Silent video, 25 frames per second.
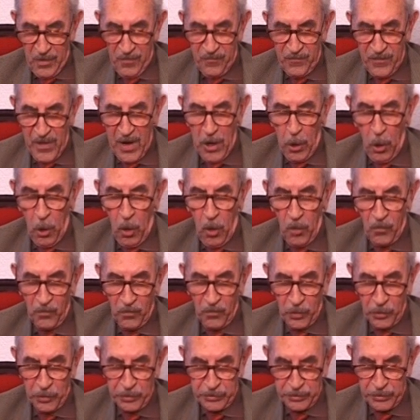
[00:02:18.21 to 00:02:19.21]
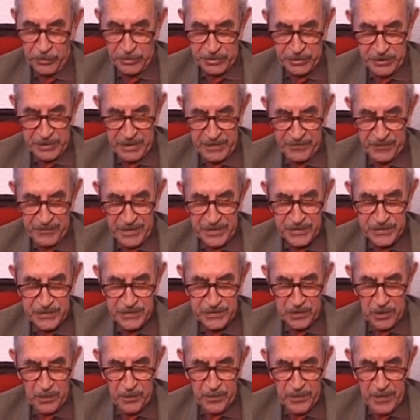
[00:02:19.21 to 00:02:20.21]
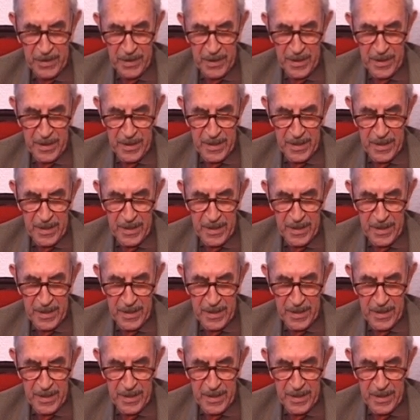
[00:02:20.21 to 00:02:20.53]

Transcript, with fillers: Fachowo otoczyli więc dom,